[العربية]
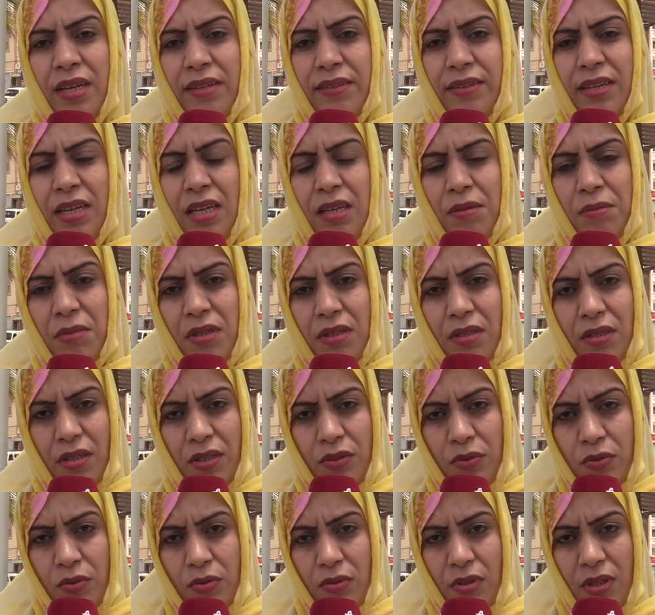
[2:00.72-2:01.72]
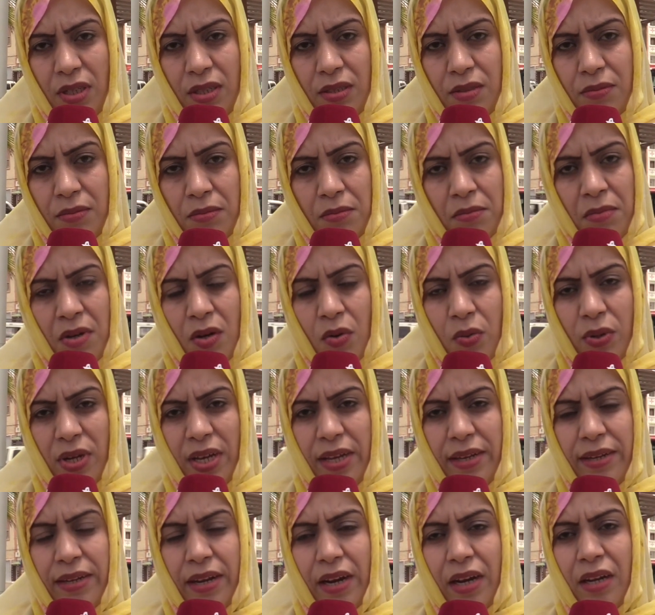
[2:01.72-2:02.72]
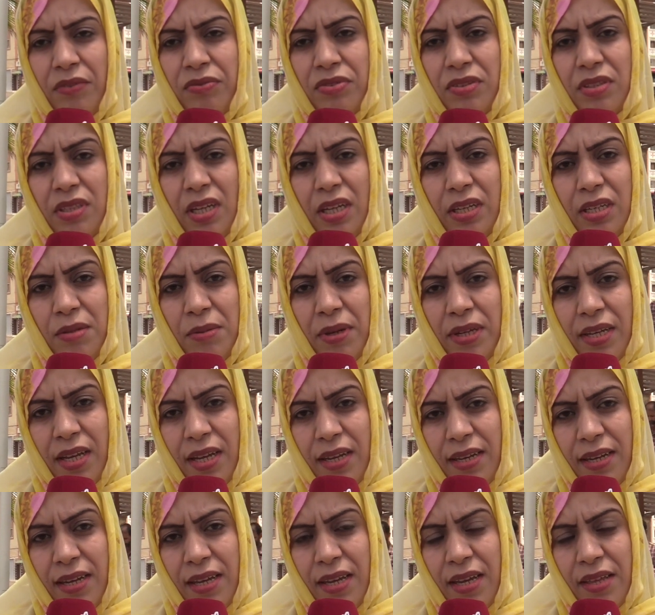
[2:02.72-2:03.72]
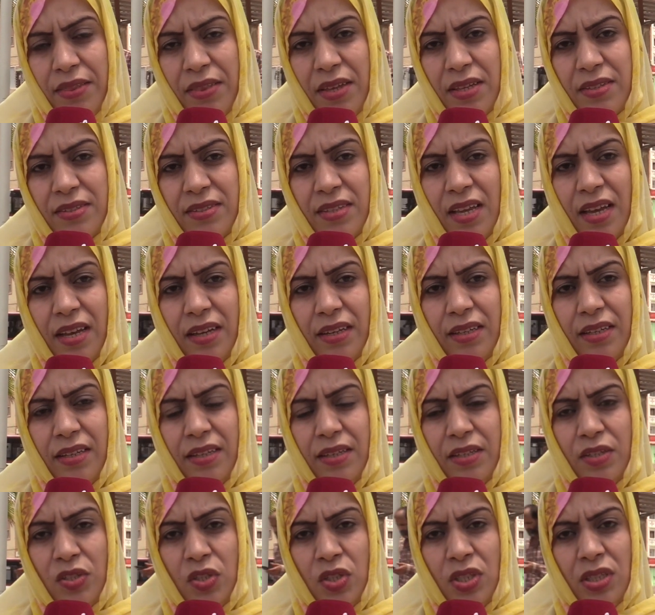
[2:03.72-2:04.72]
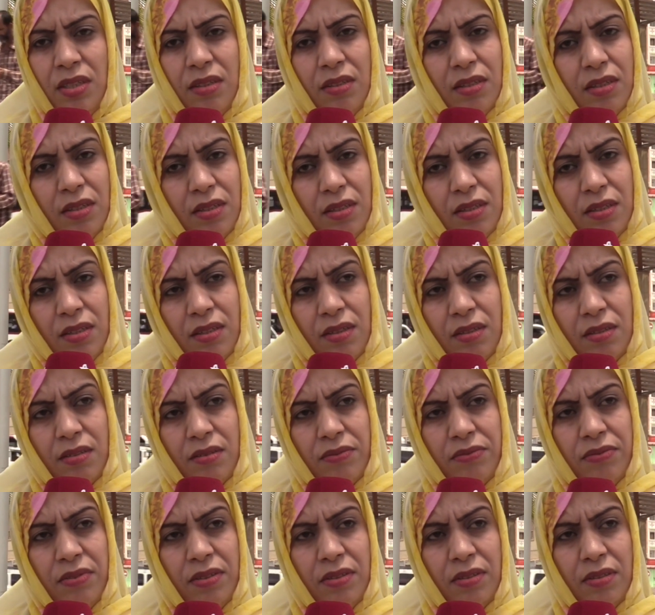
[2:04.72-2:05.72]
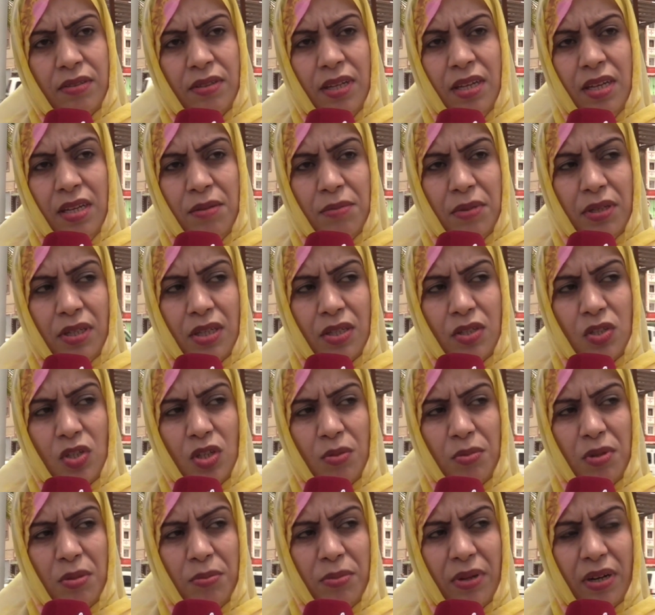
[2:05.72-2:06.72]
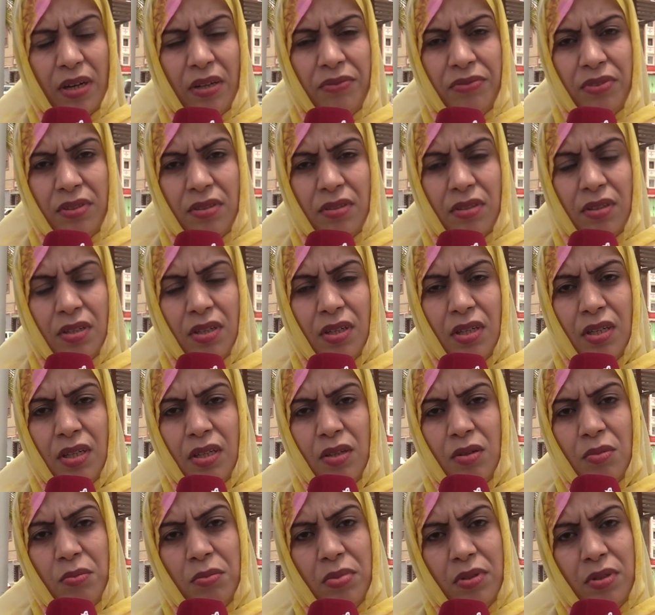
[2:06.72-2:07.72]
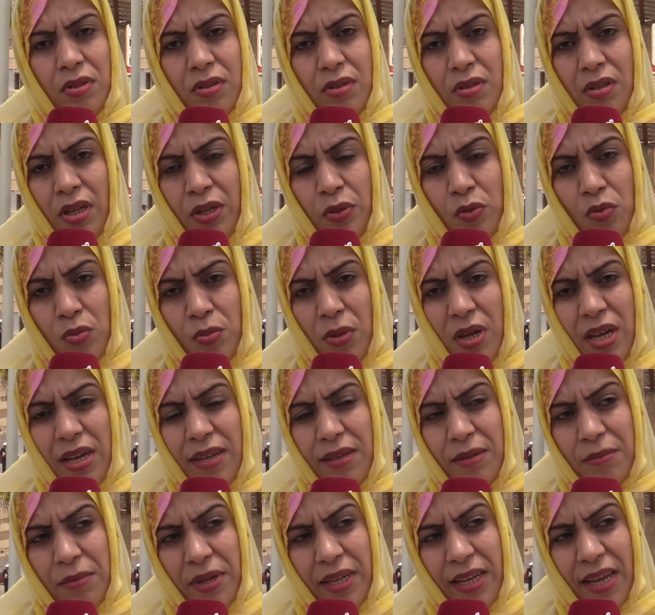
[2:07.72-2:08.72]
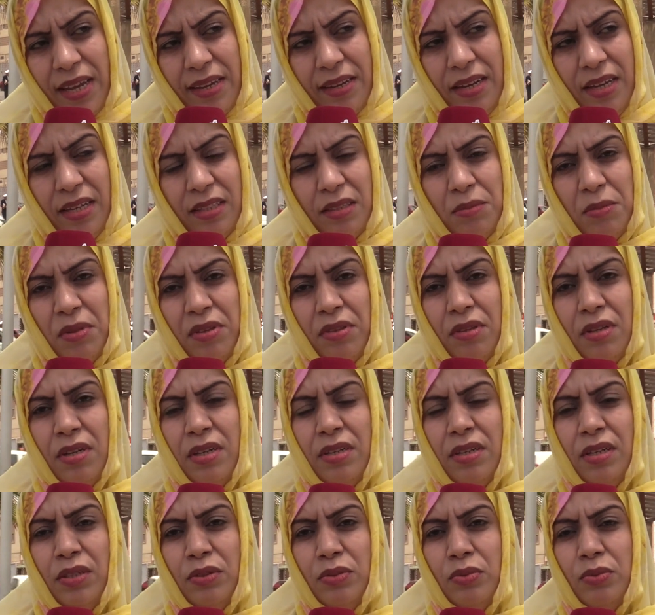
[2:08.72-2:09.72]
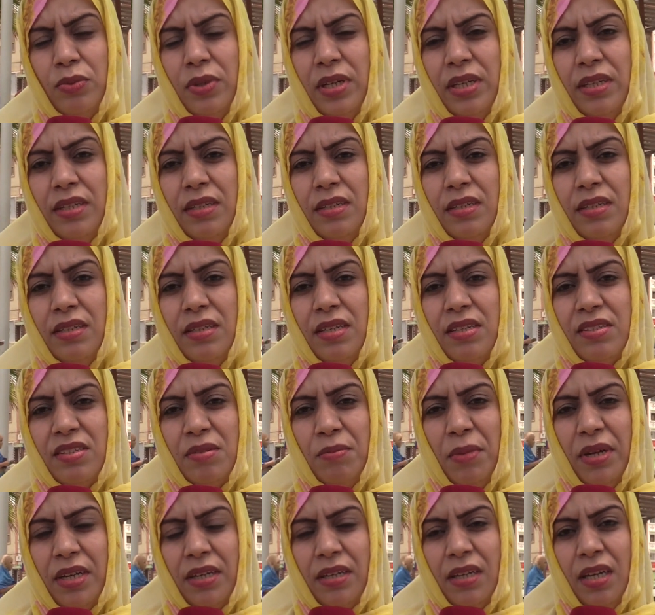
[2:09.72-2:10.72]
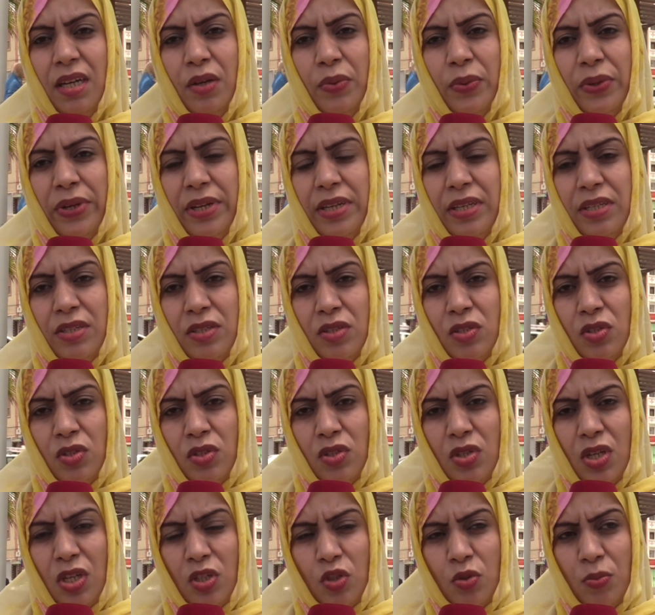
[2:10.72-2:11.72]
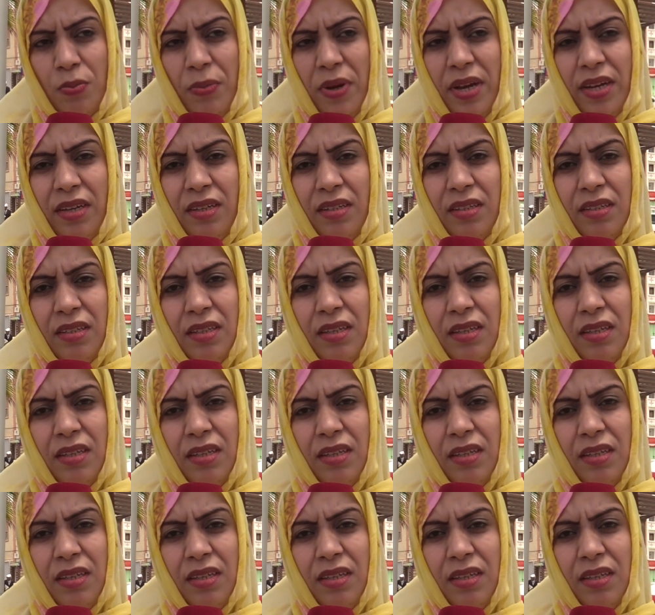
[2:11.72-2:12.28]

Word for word: كان دائما يعني ما هو قاع على الرفض يعني ما كاين لا أذان صاغية لا شيء دائما كتجابه بالرفض عنه ما ما كاين حد مثلا عنه لا هي يسمع قاع ولا يستجب معك